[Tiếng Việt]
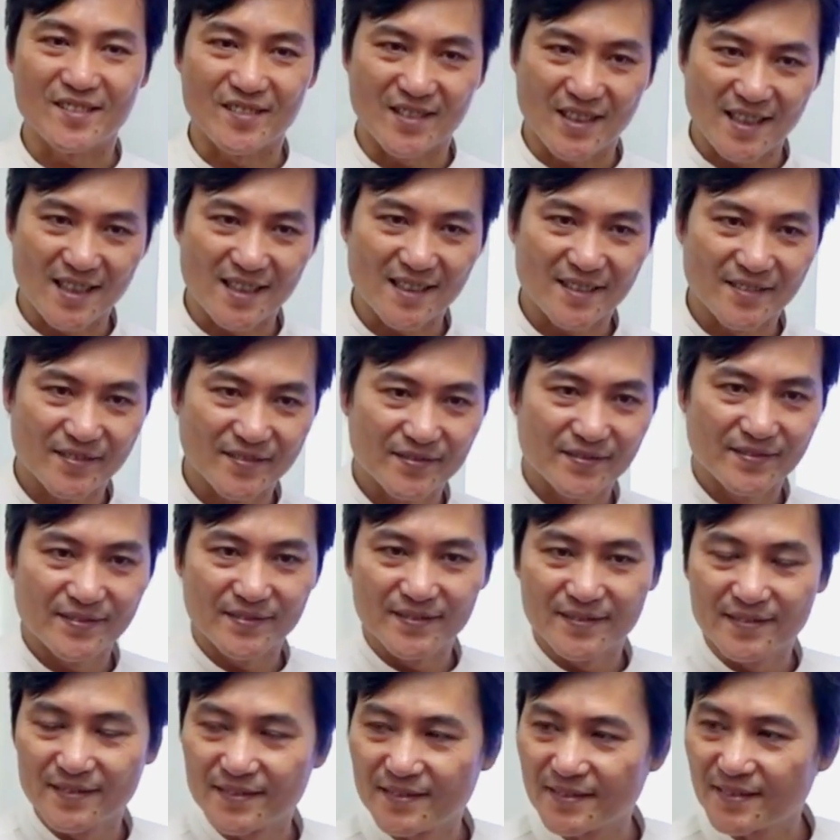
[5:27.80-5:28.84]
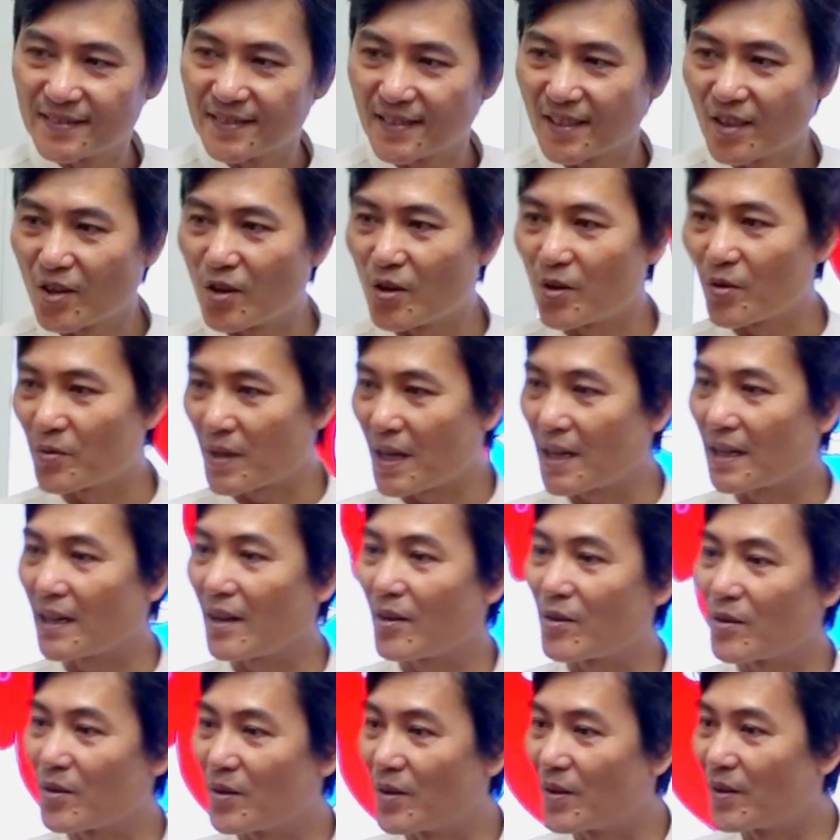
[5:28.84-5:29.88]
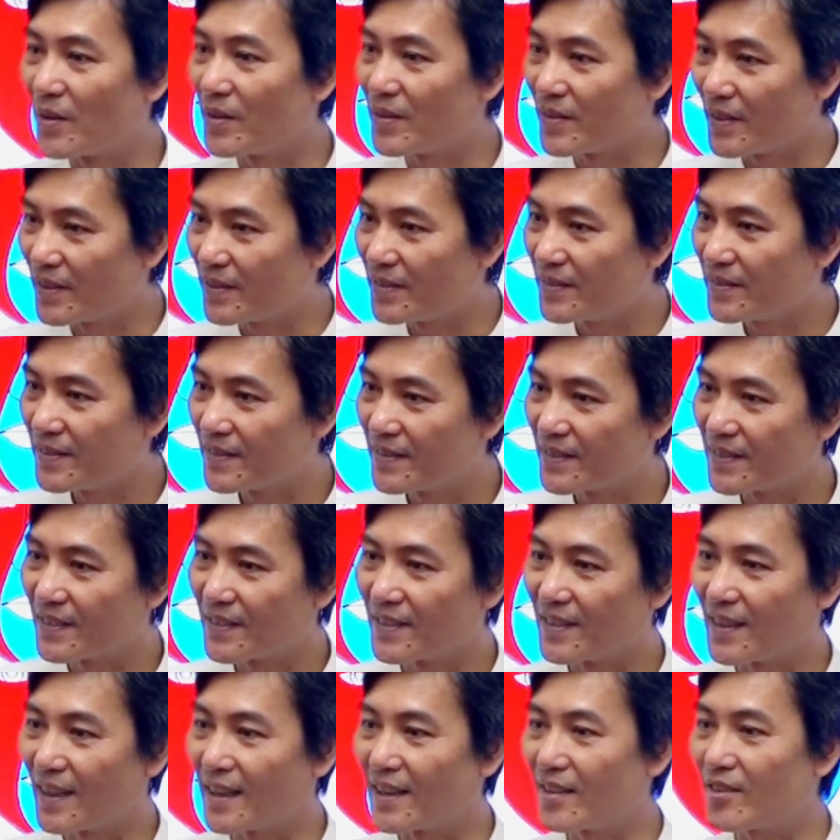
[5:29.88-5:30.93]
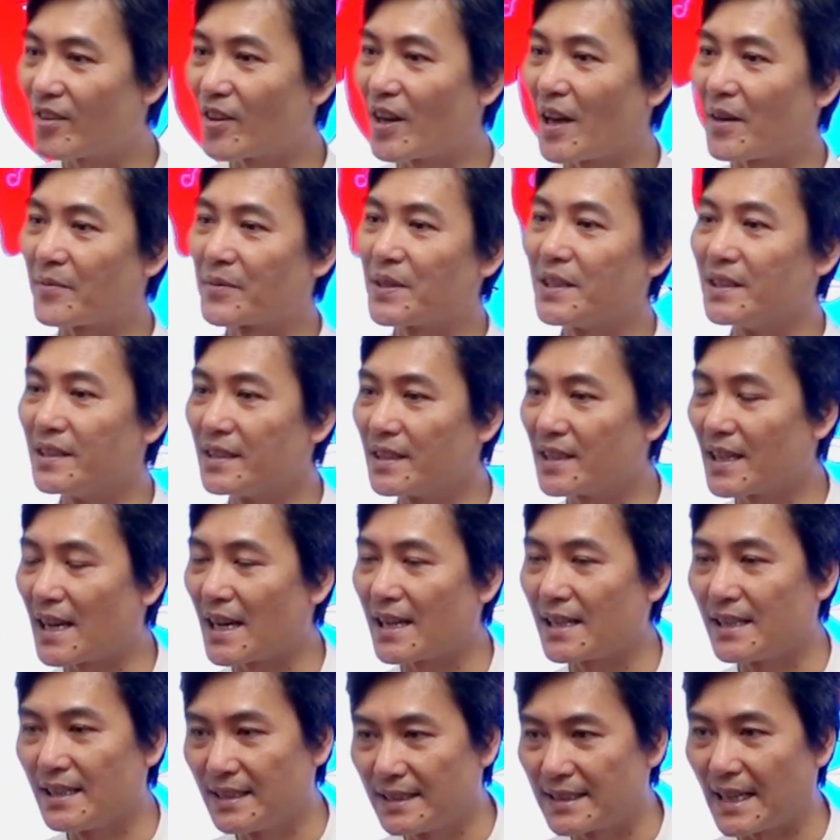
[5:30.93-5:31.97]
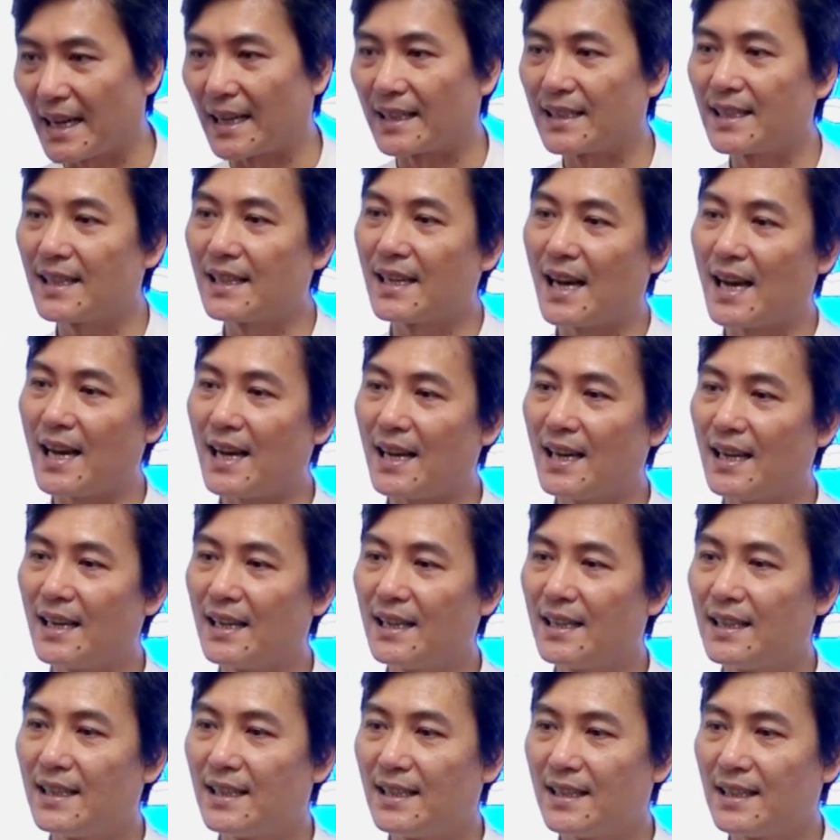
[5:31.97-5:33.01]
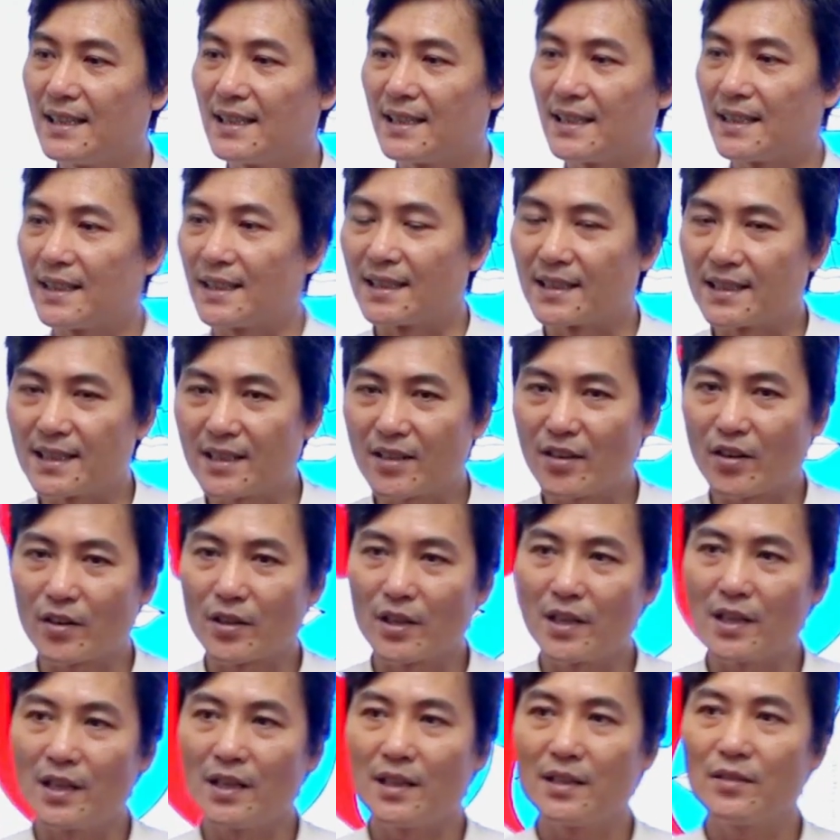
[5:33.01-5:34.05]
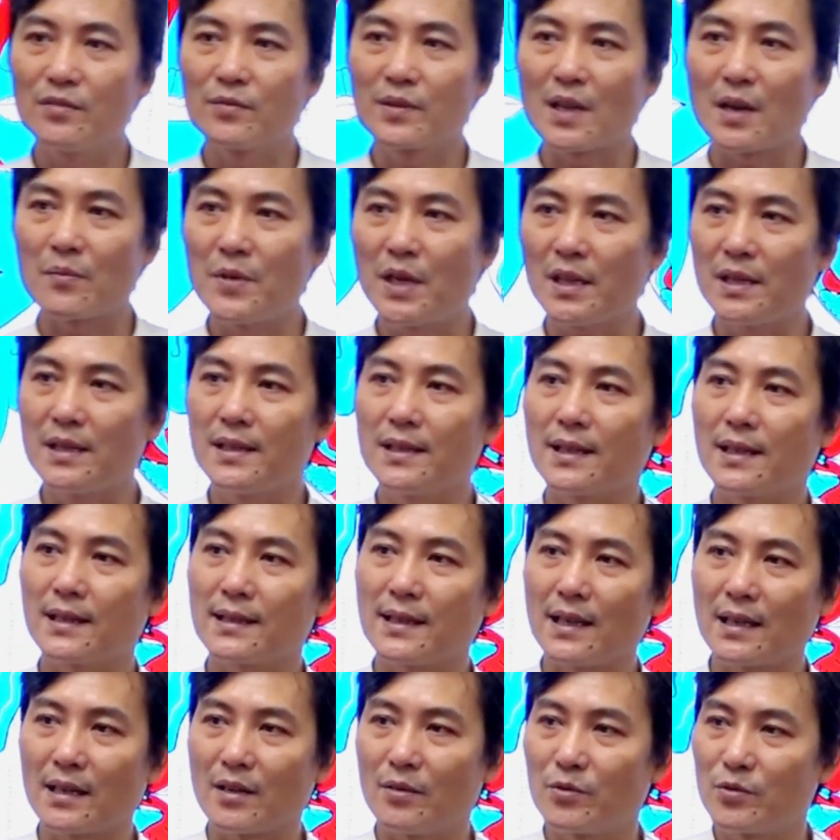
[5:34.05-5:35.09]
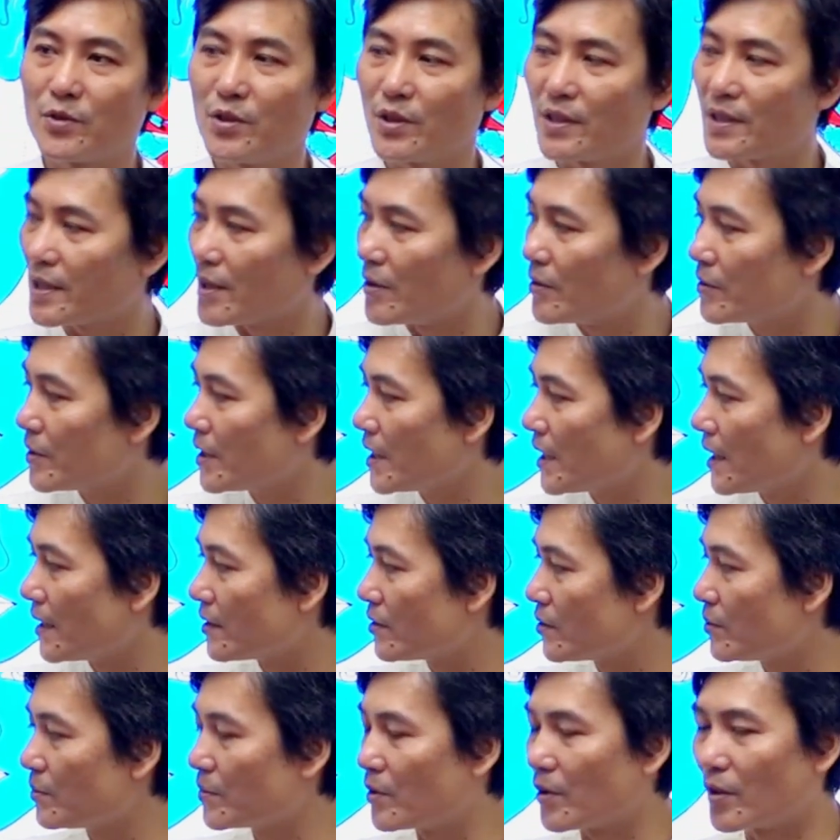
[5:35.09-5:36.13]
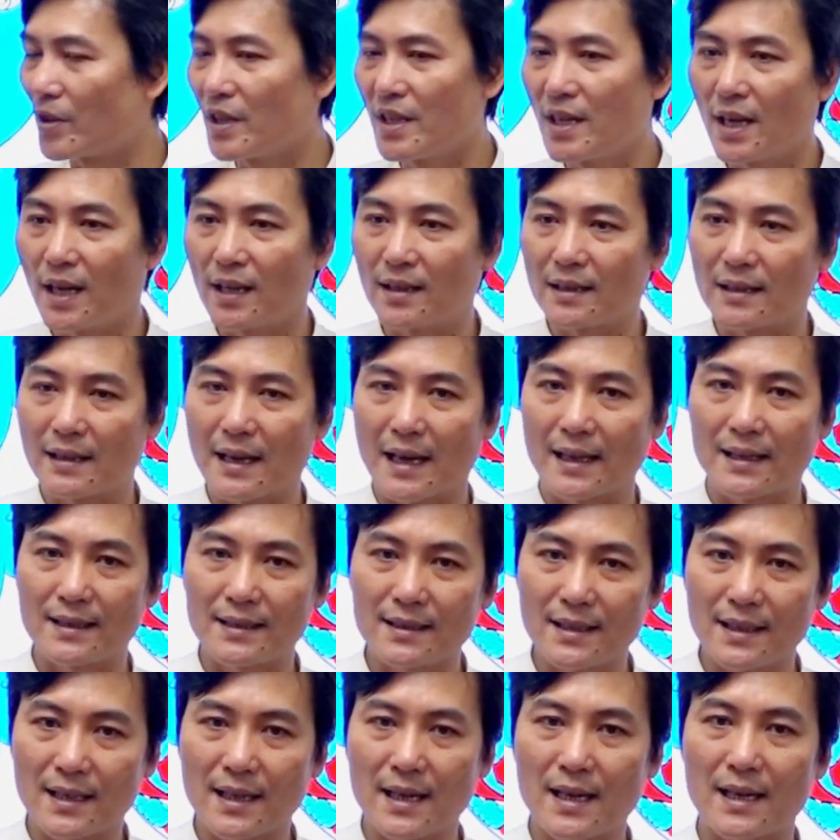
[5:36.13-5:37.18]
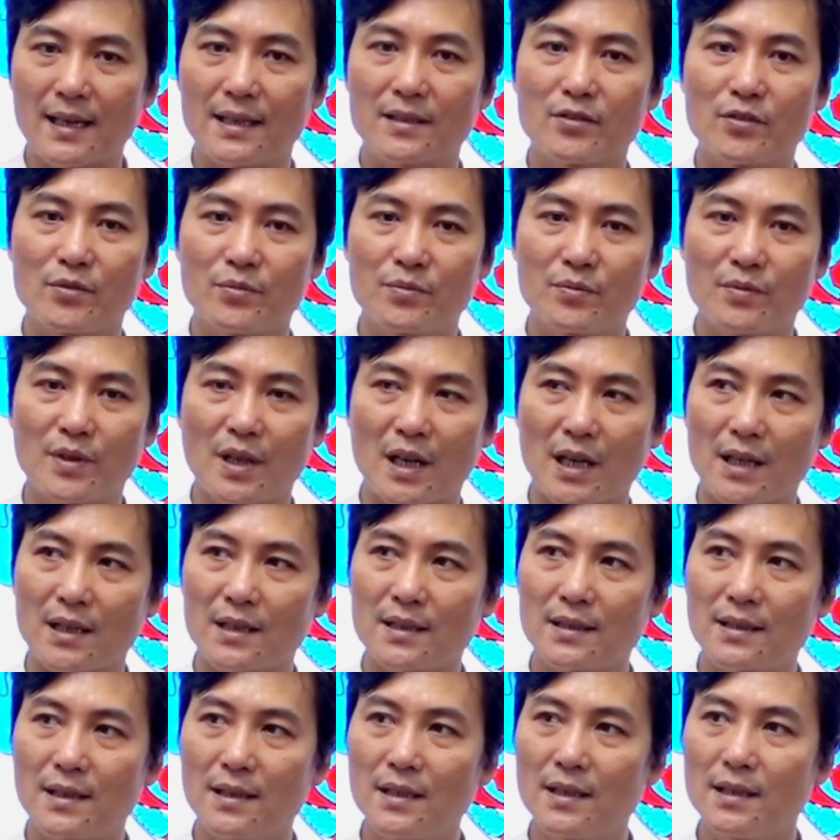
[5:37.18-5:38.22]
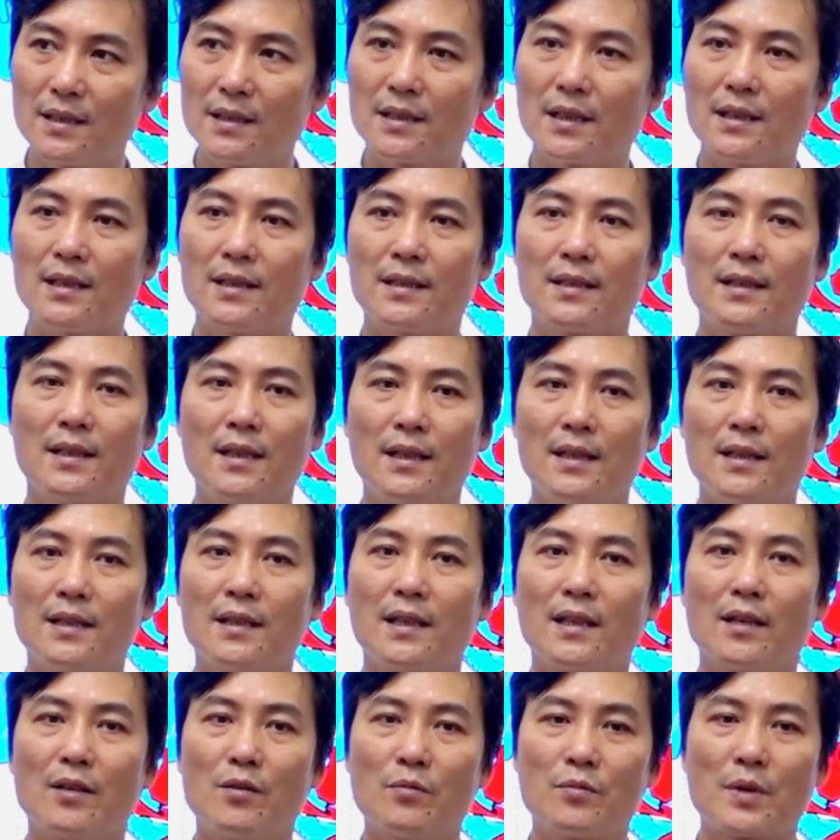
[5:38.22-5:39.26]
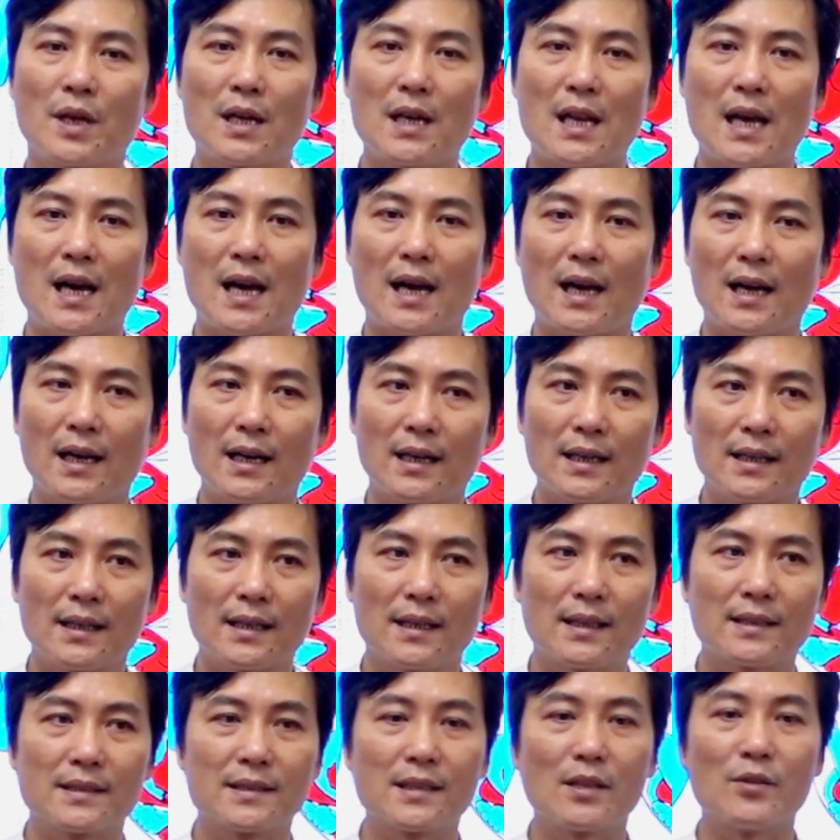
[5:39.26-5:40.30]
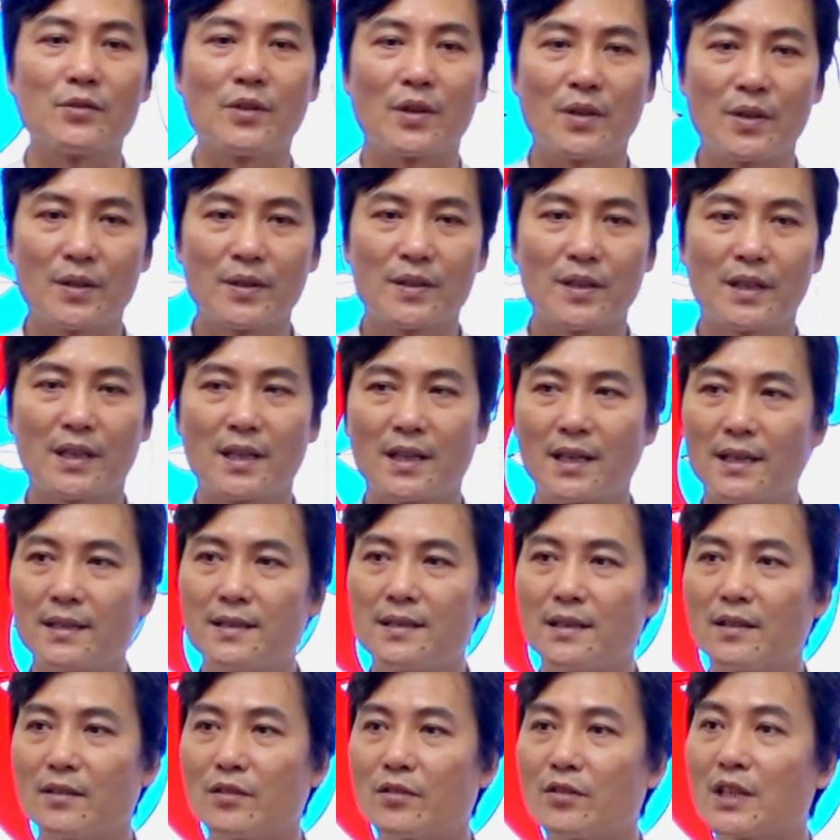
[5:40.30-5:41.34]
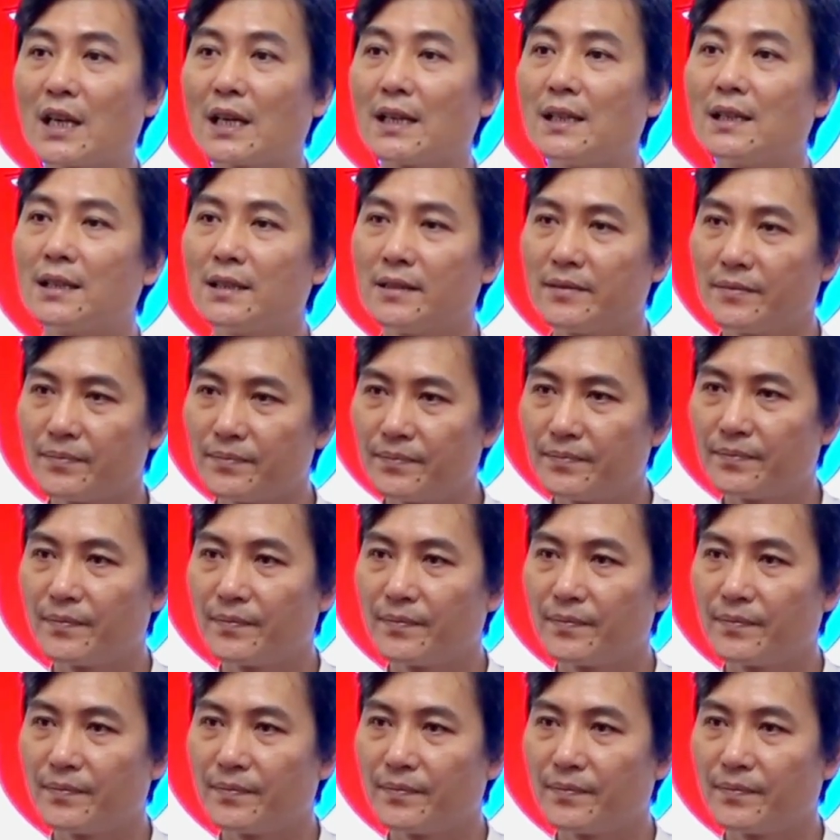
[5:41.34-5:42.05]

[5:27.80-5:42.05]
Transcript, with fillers: vâng. cô cũng đang đau đầu gối đúng không Đấy, cô làm thử những cái đơn giản thế đã Đấy, thế còn khi chúng ta biết những cái tác động chuyên sâu như là dùng con nhện đánh này hay là dùng lăn hơ đấy thì lúc đấy là là sâu rồi thì cái đấy chữa nó còn nhanh hơn